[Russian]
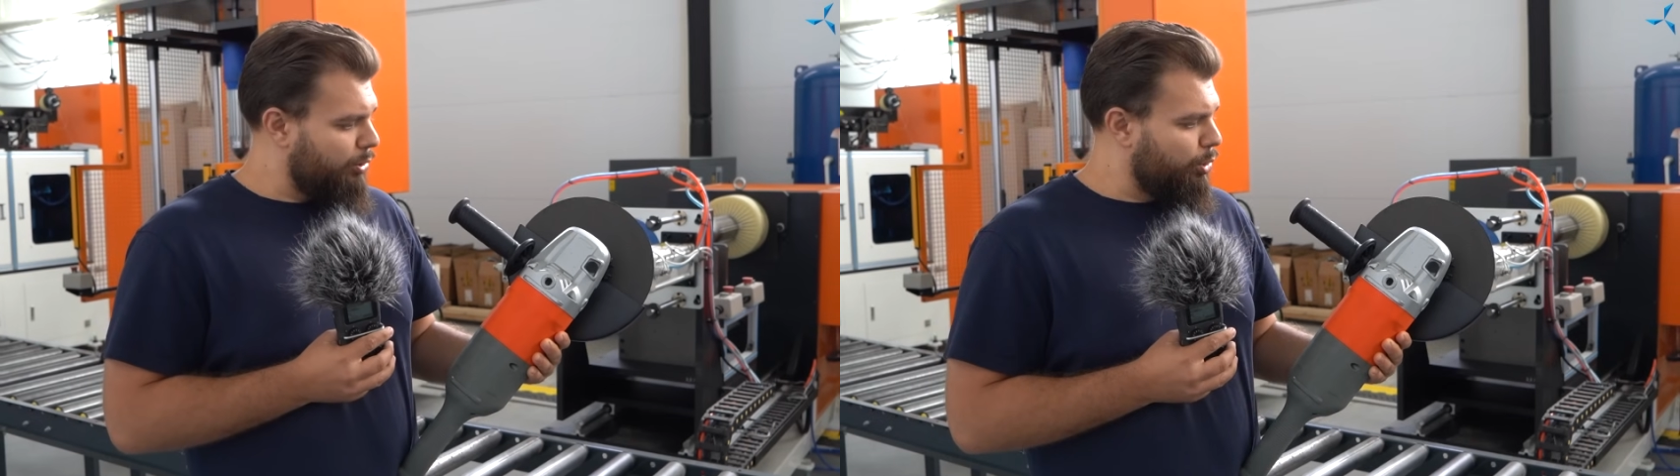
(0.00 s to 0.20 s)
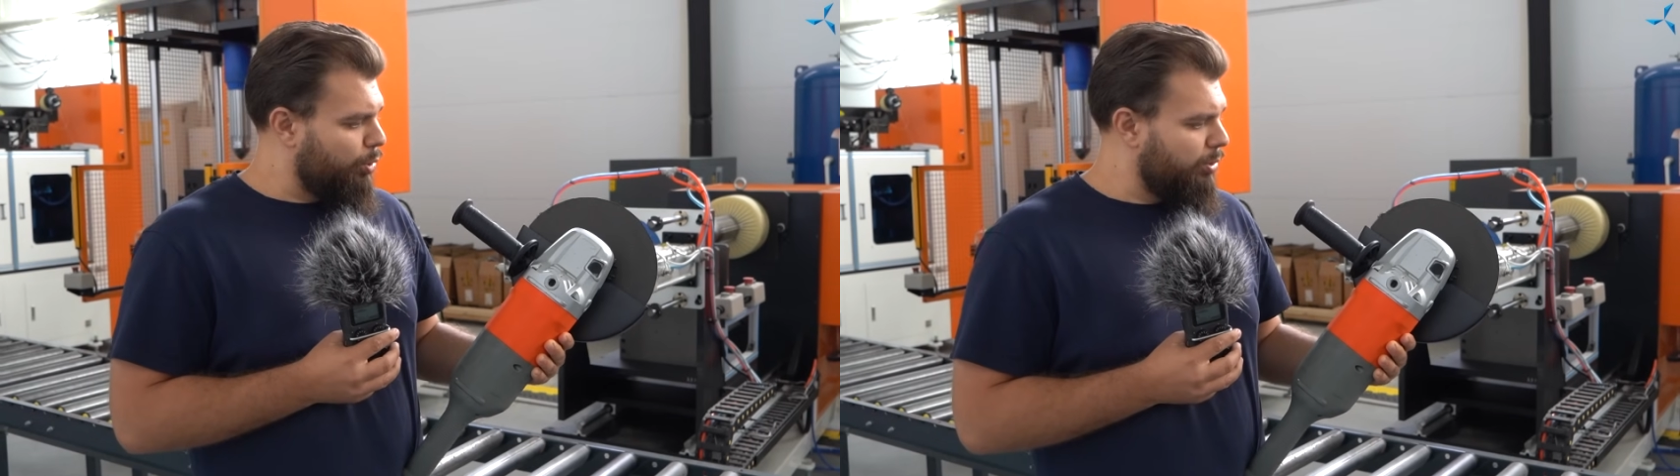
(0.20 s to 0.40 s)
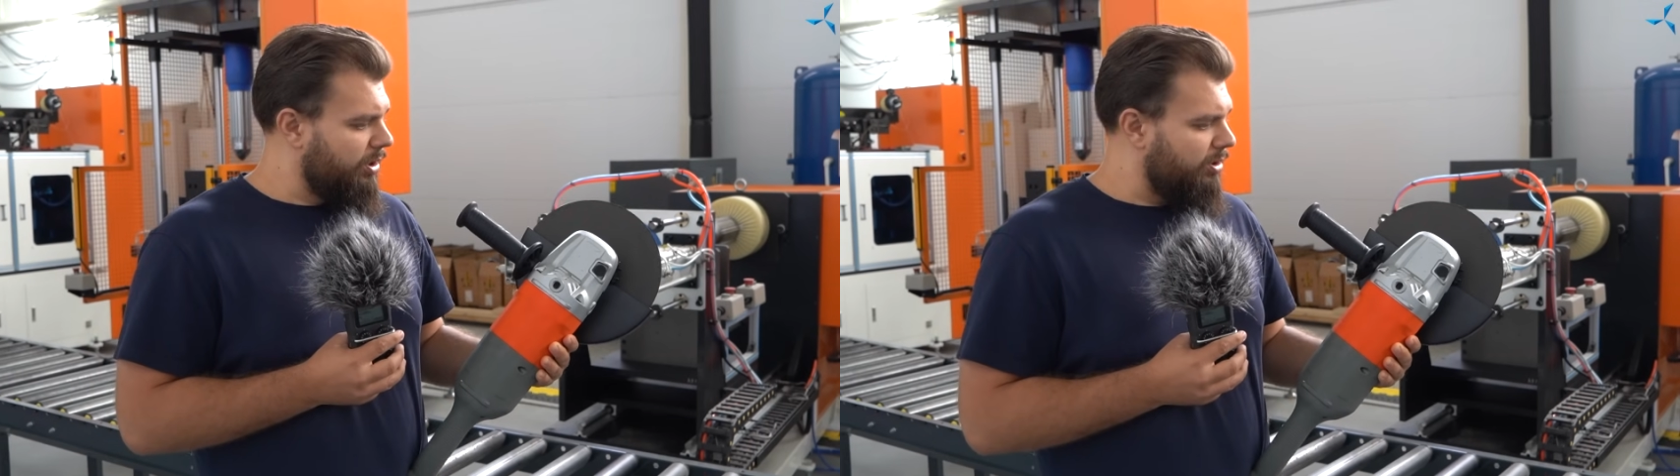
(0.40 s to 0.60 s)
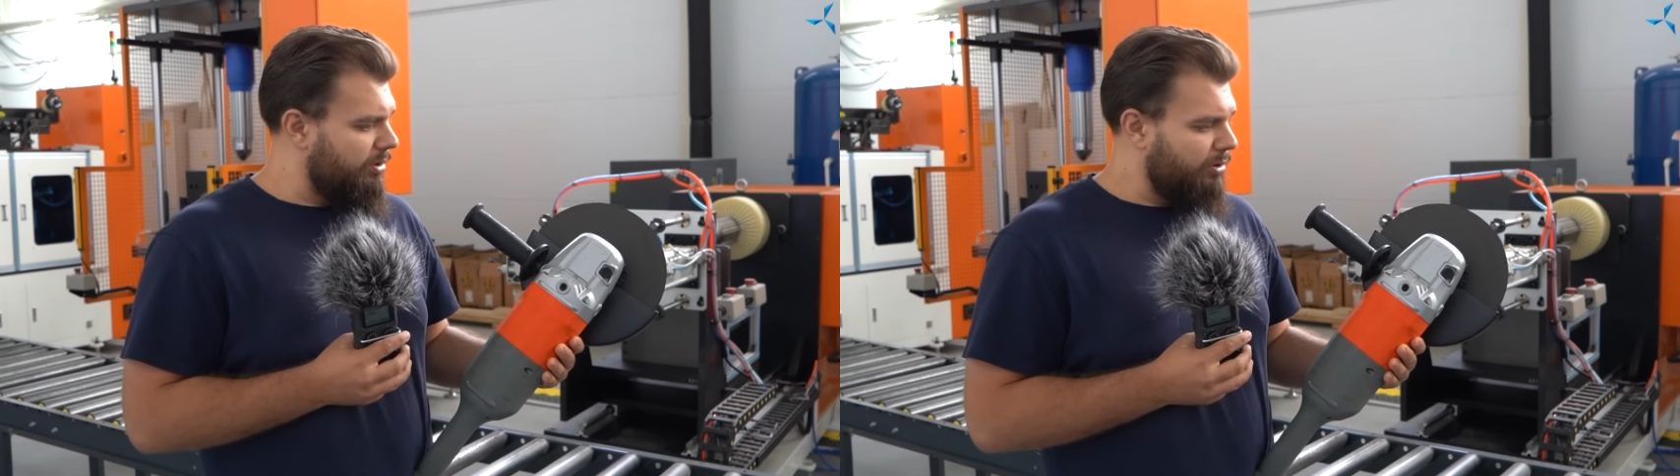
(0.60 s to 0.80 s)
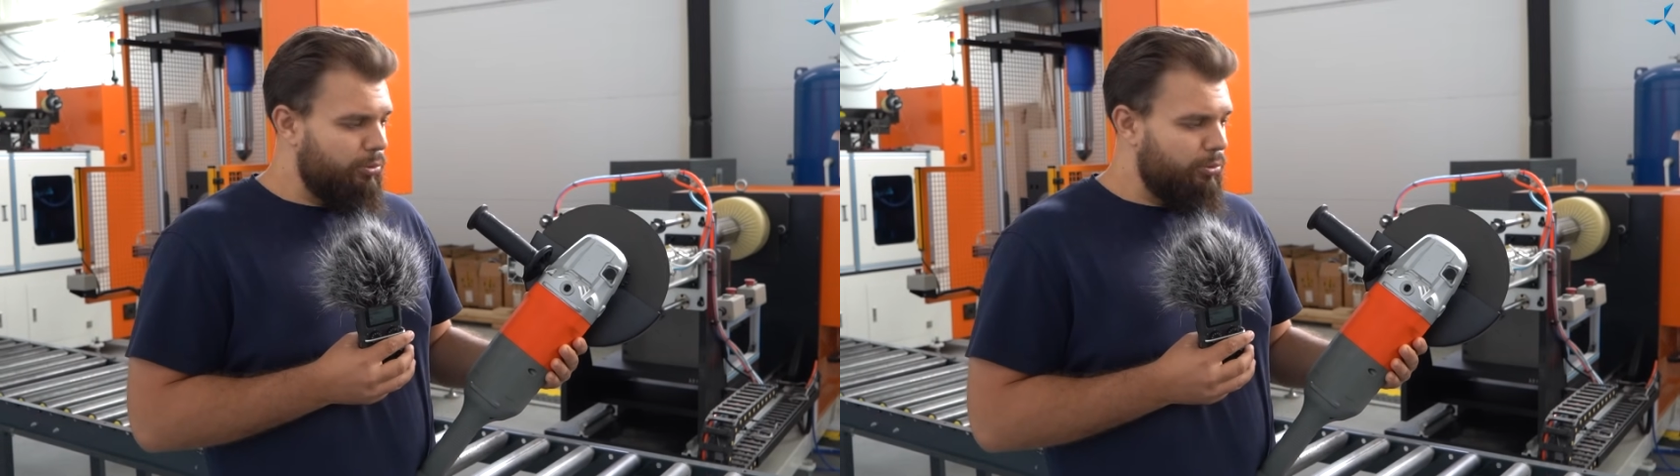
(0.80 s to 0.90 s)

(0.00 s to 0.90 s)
трудных